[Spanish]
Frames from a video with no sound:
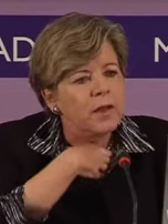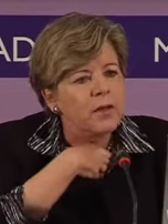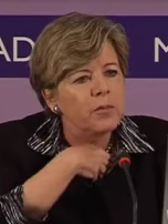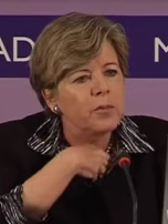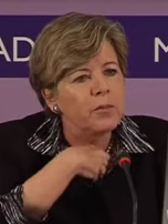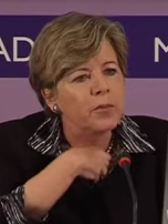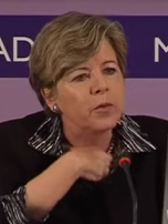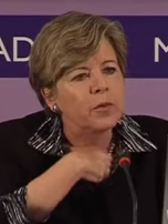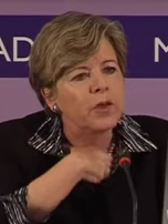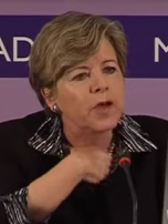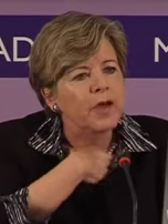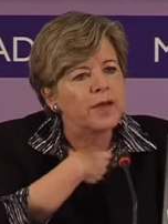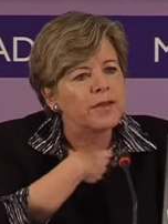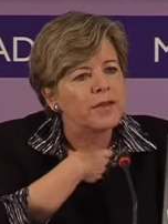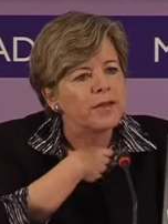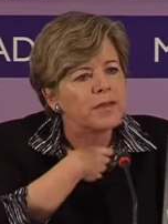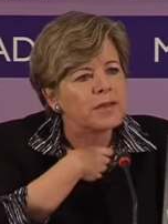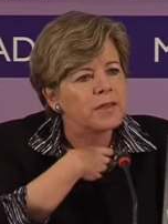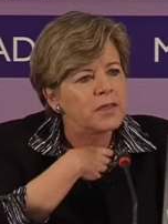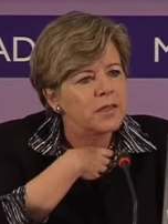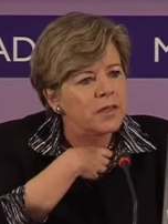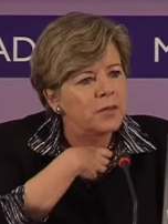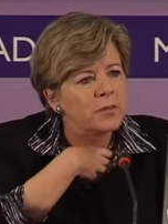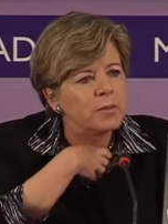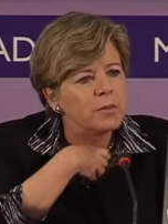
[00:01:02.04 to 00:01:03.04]
que por cada
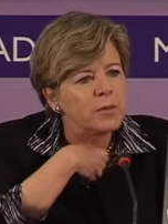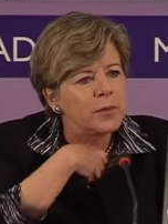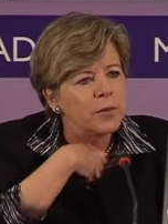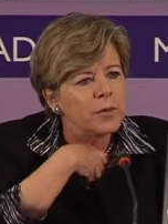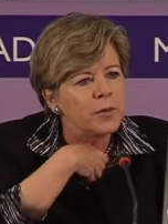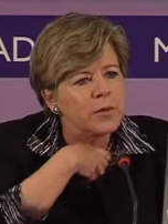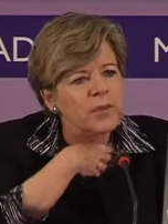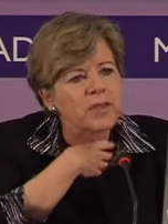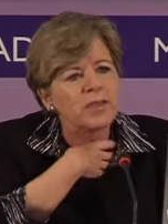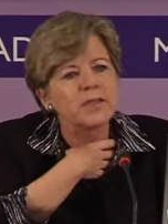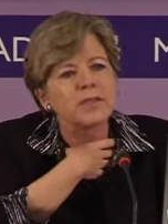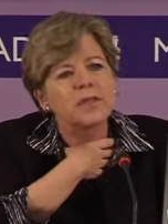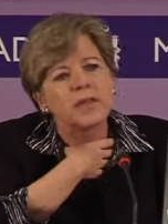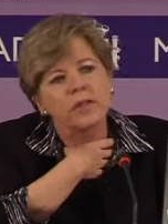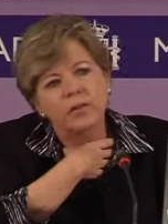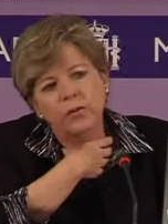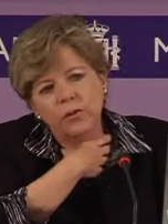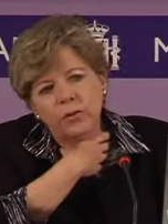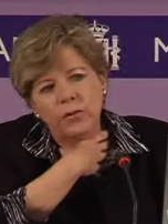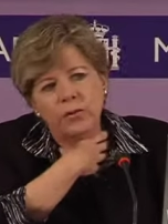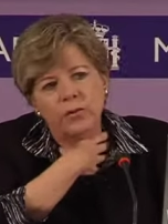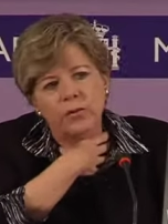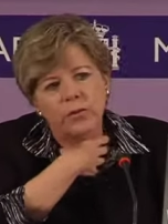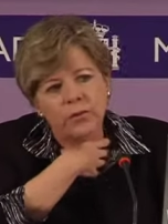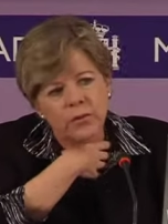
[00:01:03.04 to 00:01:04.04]
100 pobres,
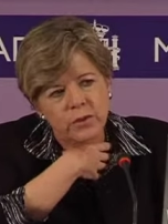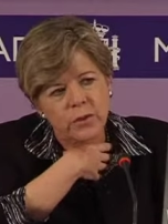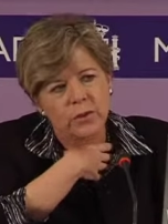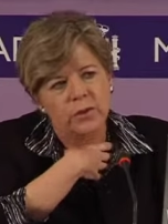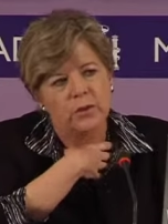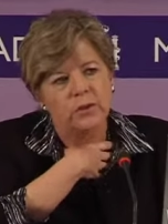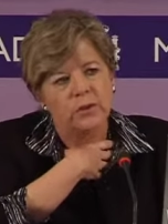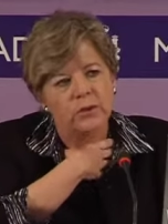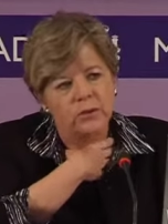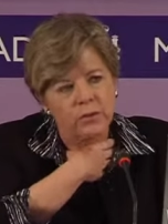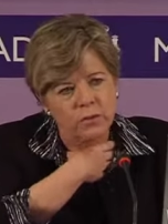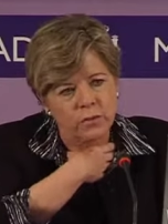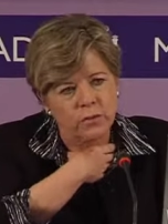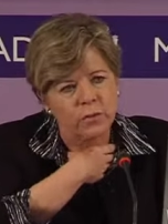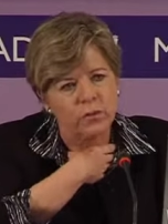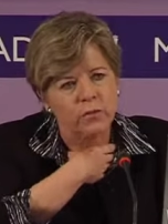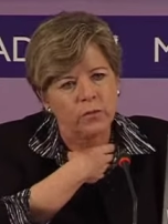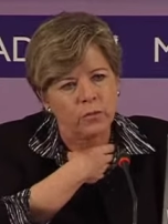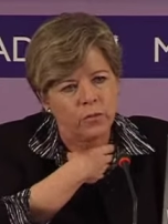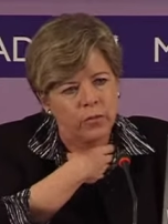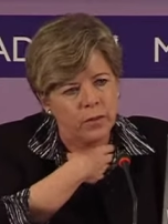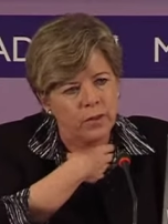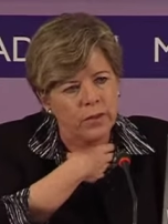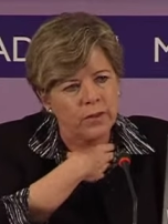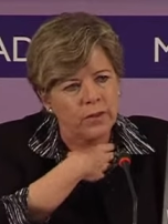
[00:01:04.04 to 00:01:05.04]
112 son
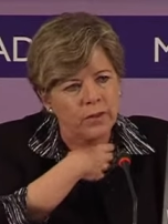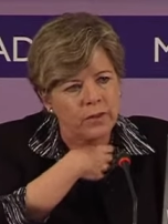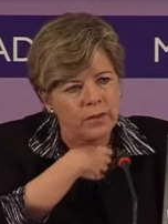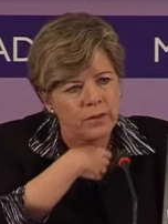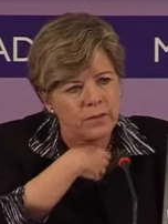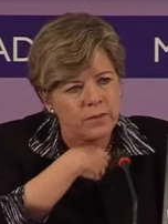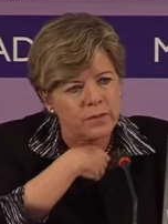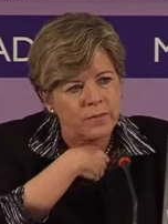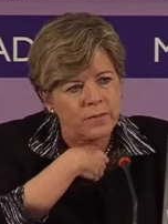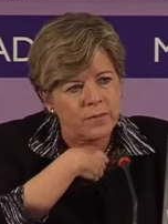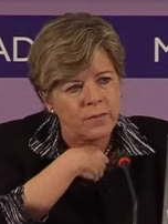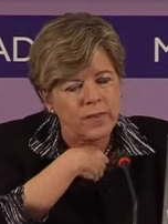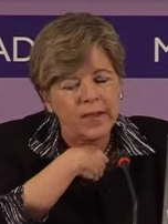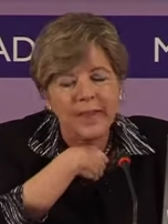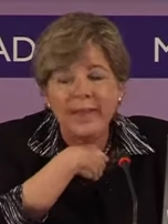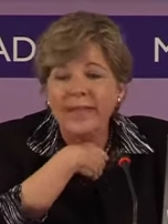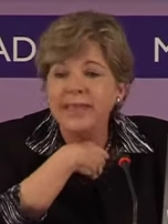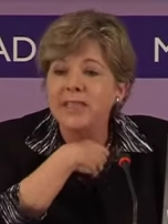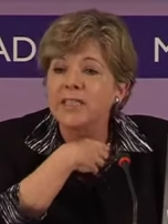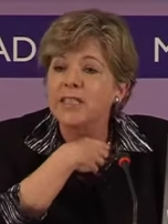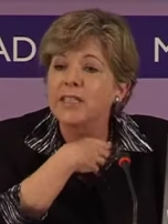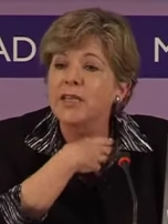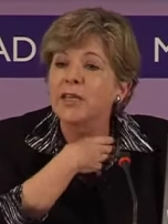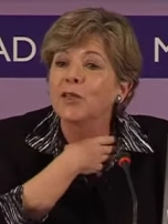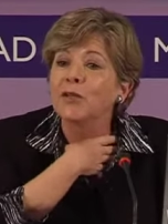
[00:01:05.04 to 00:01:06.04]
mujeres
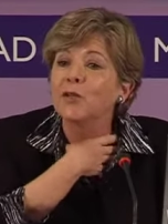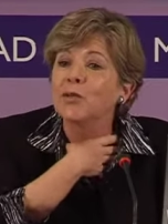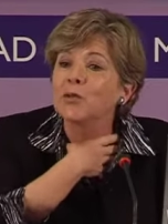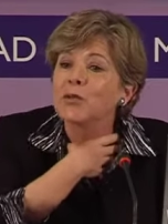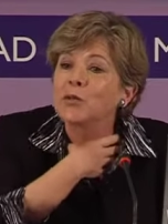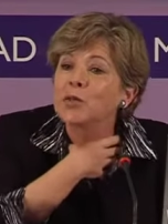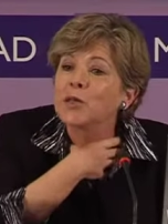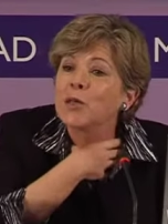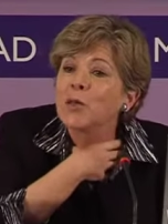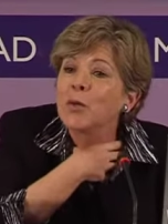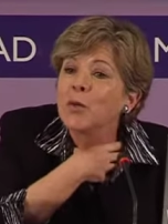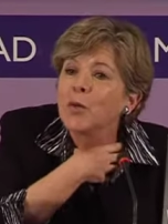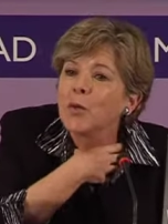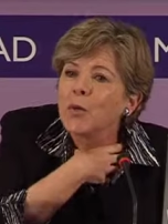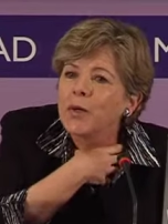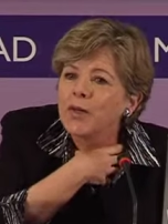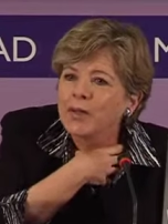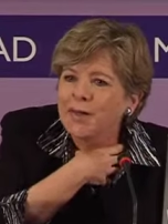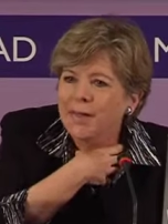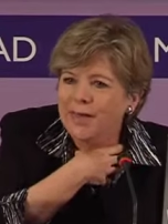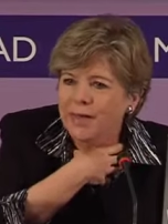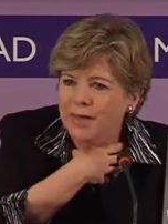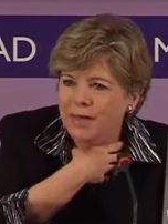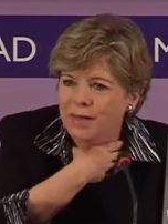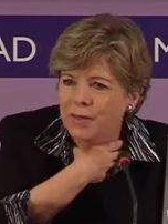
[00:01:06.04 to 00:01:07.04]
y
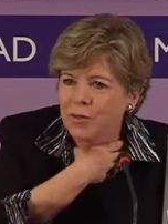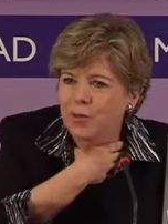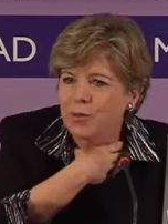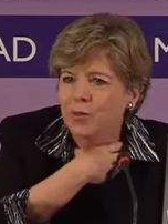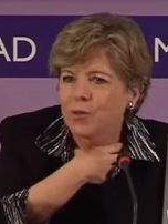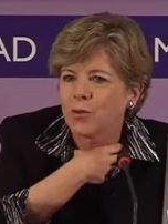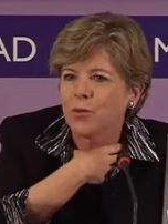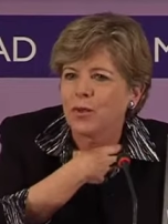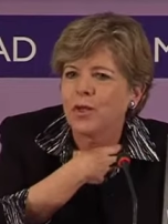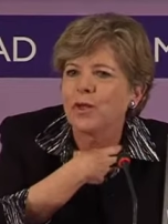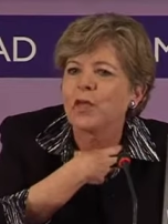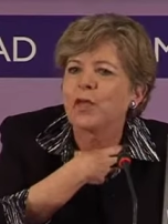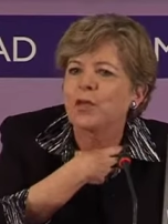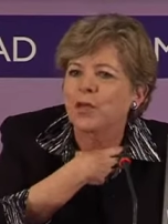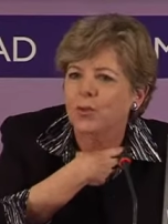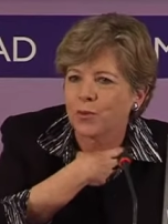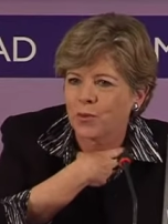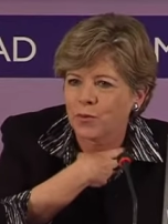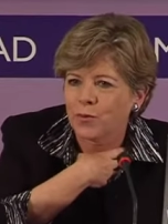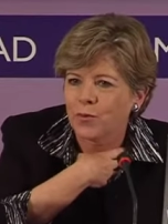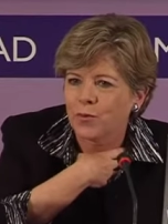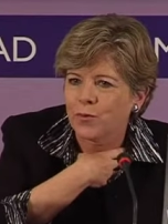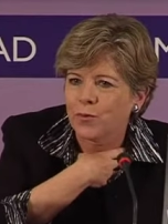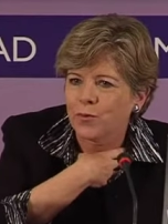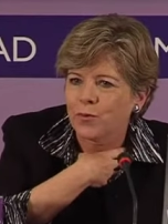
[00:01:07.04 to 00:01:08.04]
150 son
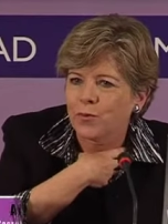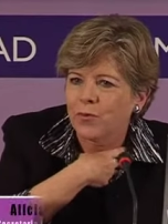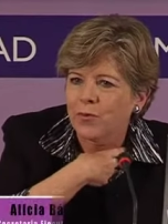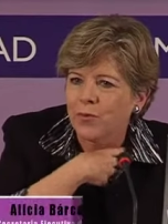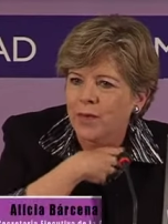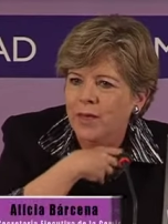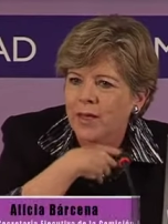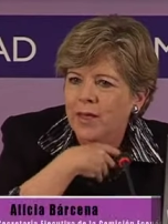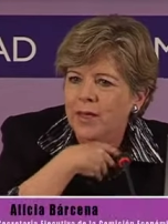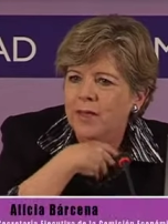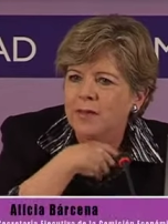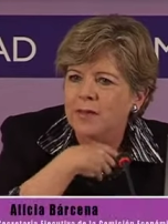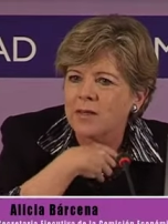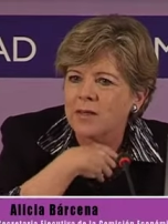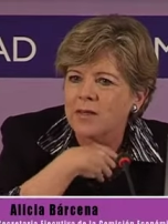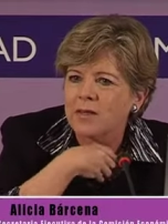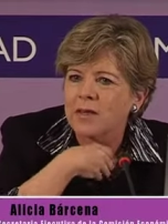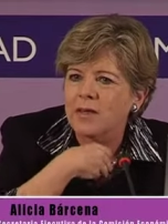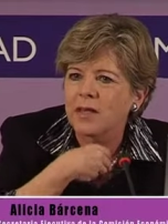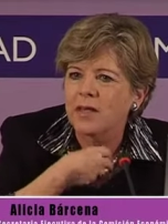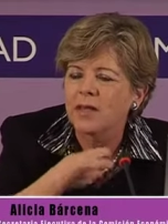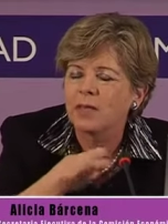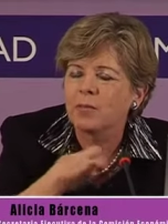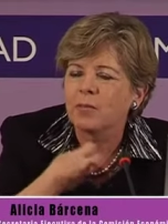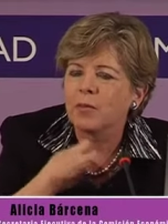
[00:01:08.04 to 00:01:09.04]
niños. Es
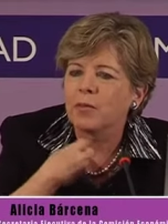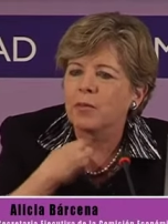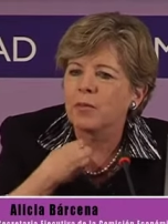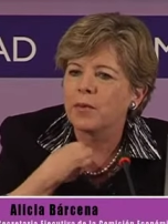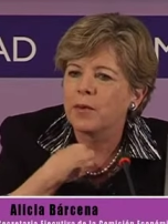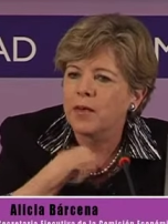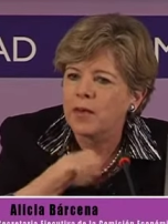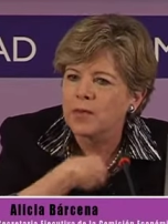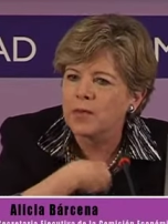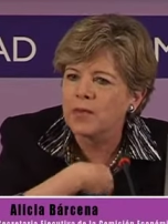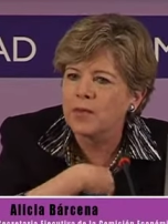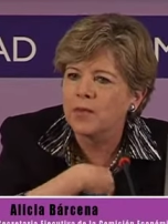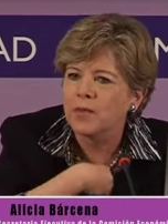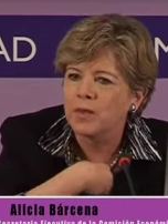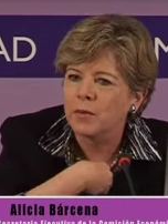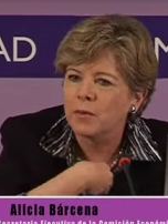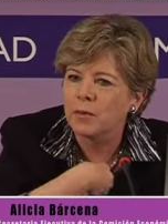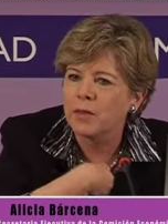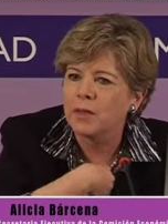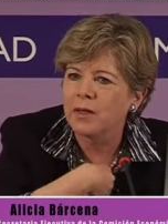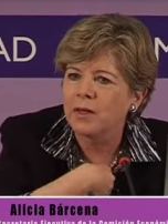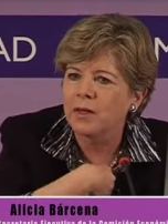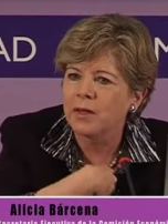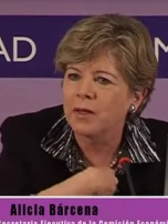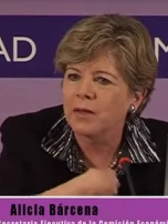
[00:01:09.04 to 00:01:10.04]
decir, la pobreza en
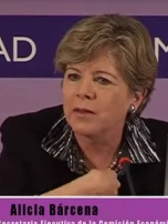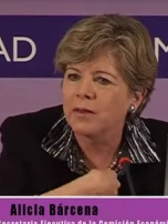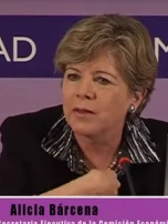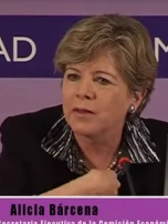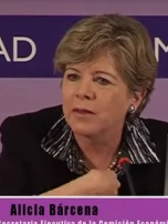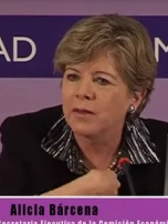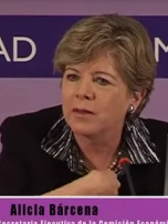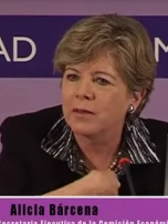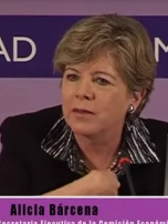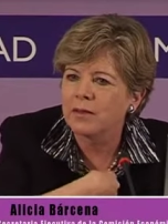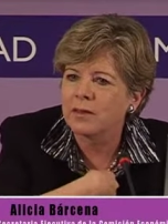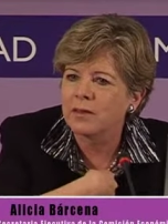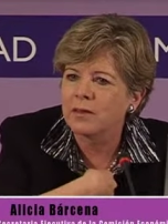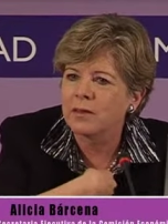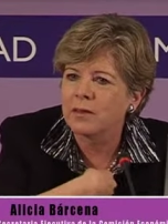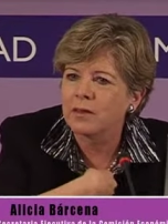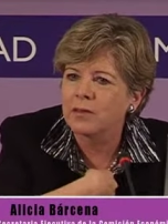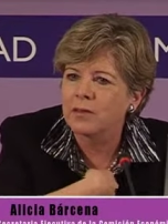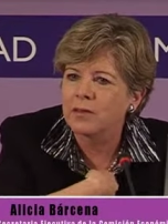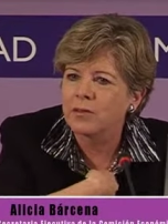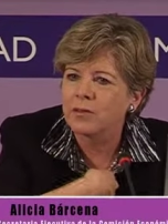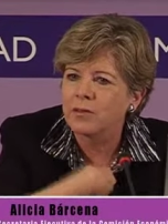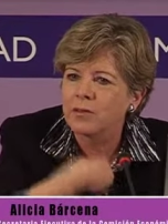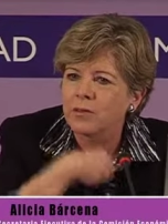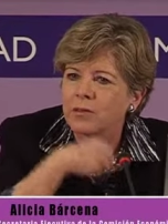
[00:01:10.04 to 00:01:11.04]
América Latina tiene
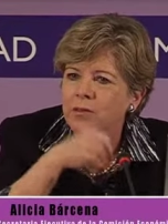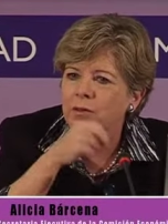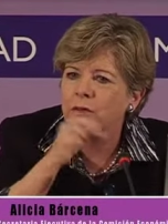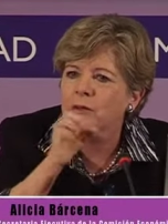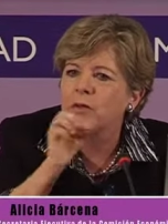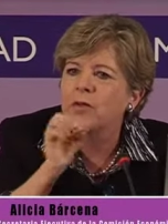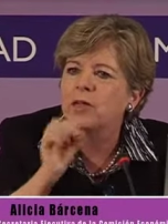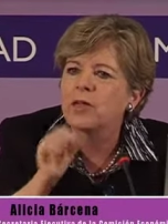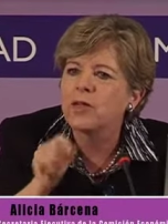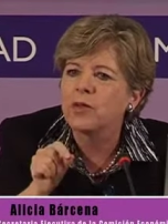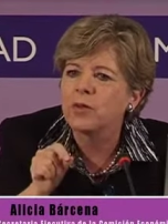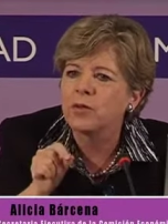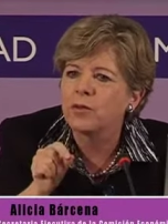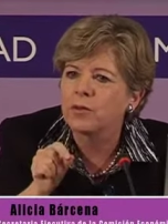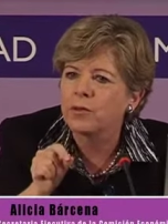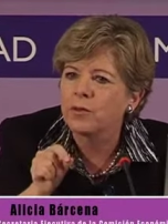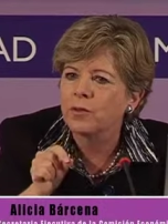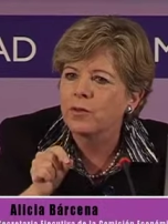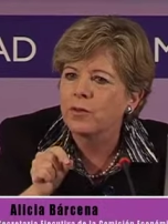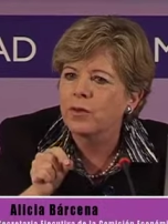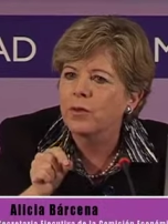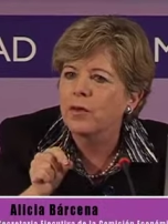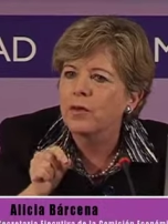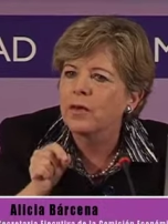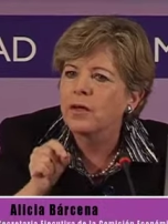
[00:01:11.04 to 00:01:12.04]
rostro de niño
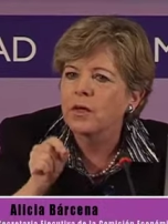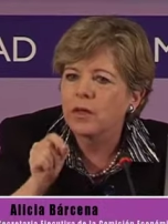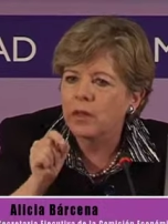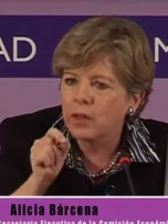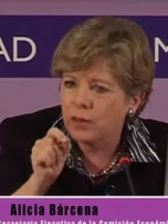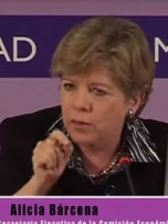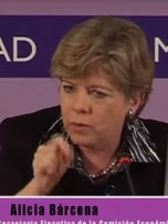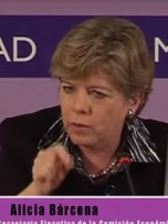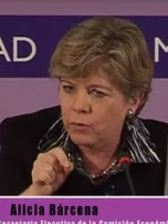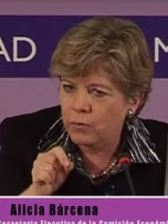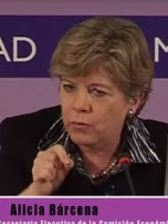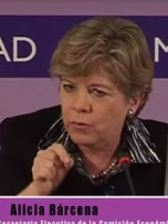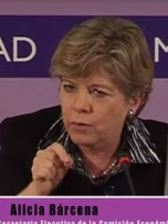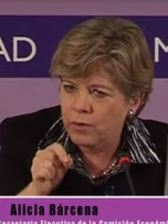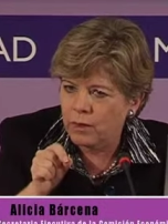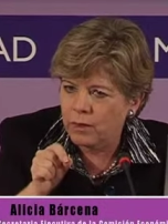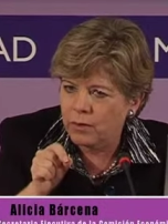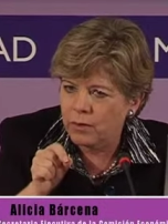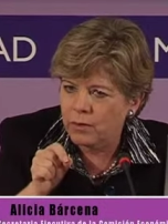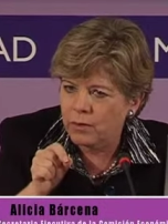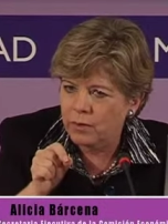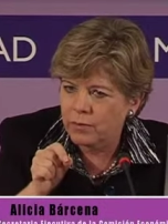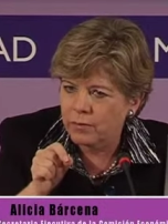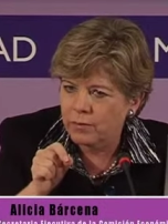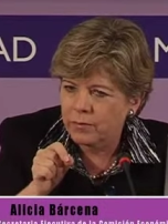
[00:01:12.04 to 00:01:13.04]
y de mujer.